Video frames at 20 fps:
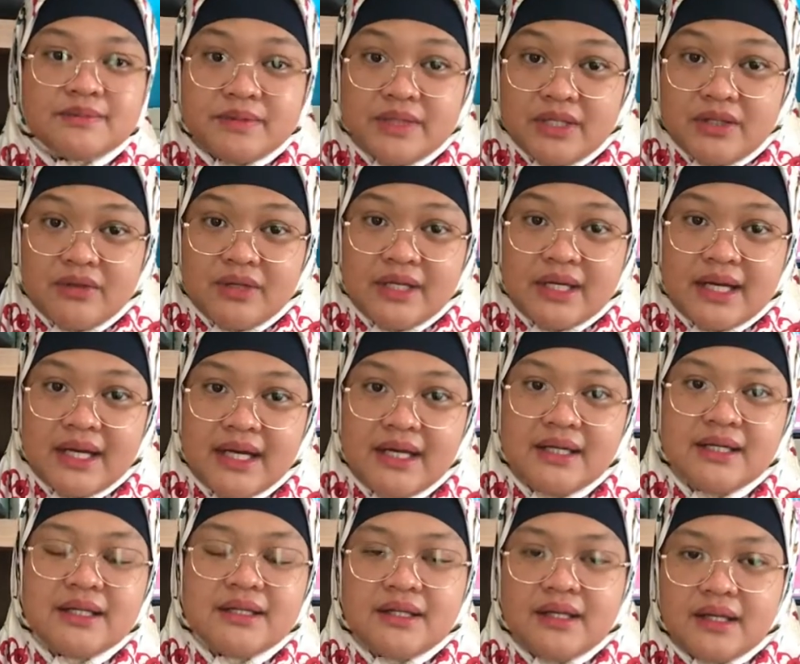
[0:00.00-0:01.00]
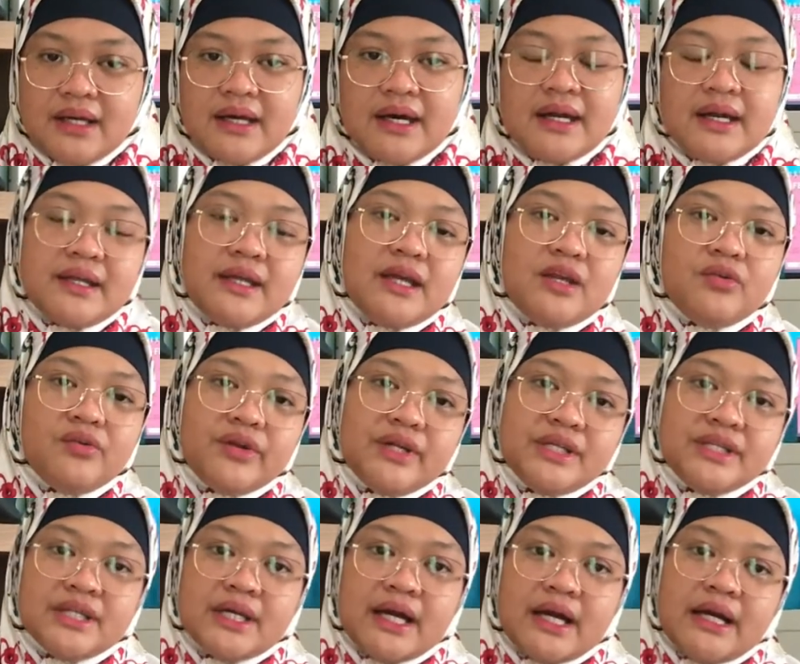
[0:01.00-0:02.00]
Seperti itu ya. Nanti negaranya
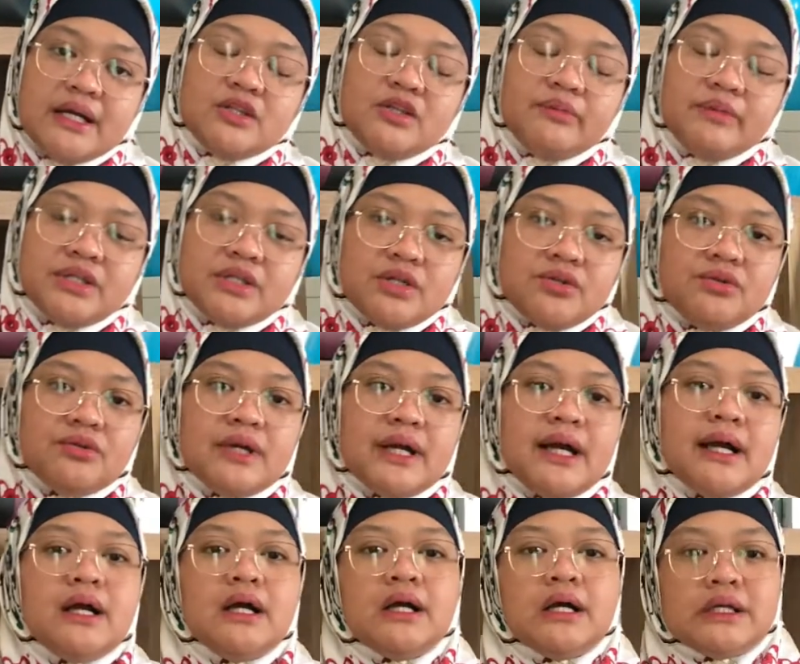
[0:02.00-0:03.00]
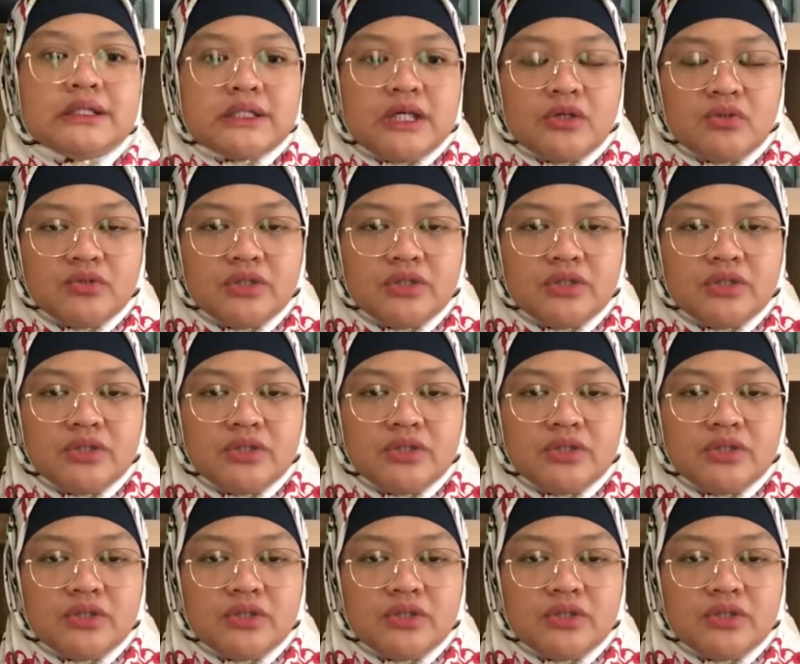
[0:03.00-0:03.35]
Indonesia atau bisa juga 1